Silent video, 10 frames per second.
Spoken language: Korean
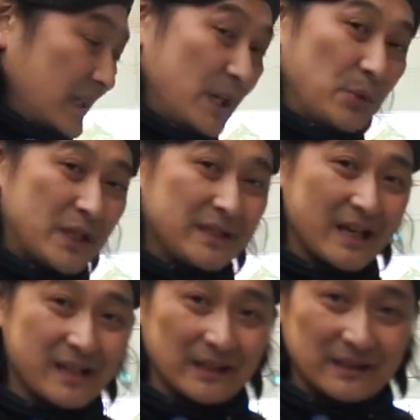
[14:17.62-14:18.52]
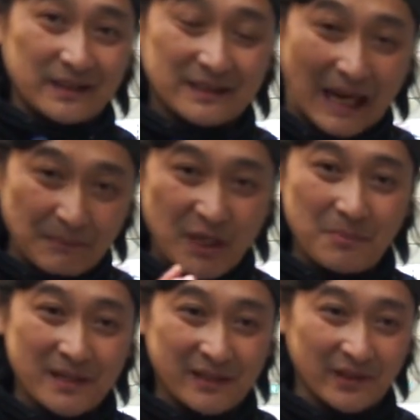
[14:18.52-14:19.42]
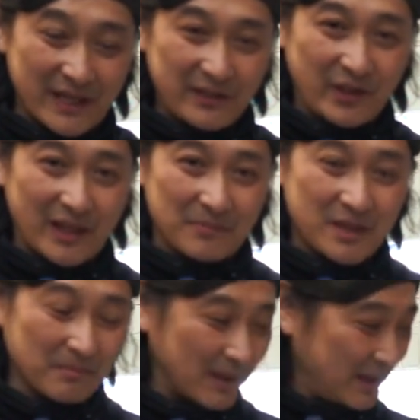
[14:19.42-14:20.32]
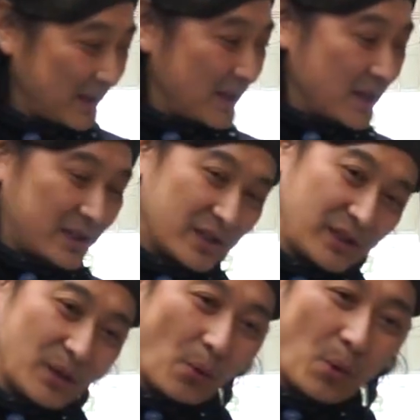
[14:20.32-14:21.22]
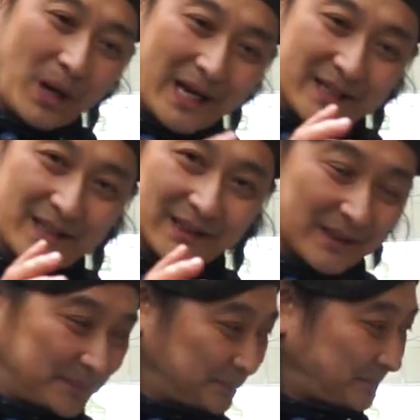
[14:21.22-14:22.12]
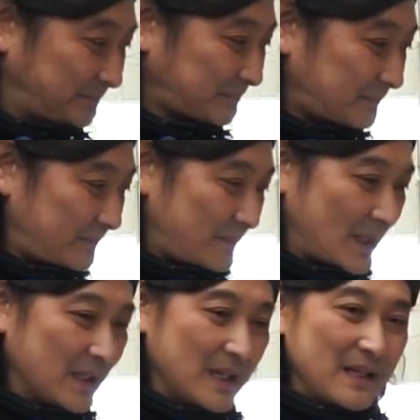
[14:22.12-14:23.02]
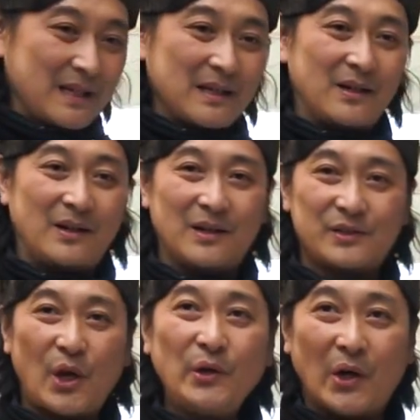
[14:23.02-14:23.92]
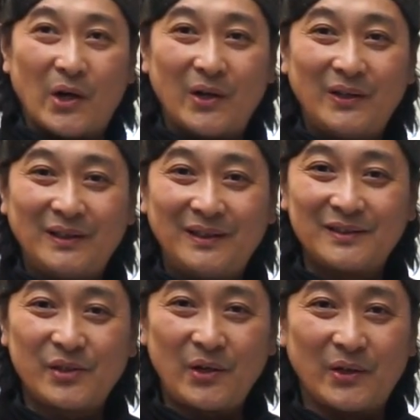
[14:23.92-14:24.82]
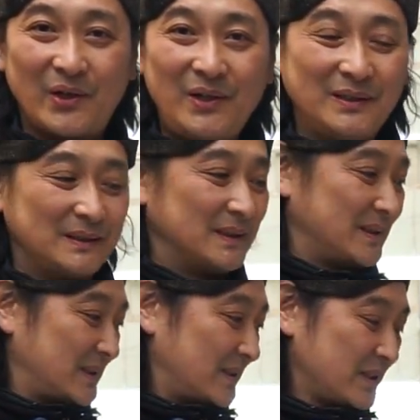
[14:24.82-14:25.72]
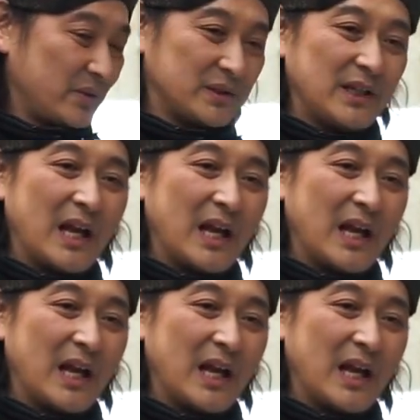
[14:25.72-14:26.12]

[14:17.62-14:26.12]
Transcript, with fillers: 이노신산이라 그러는데 그 감칠맛이 있어요 생선의 감칠맛 그것을 올리는 어, 선어, 선어. 어, 있고, 그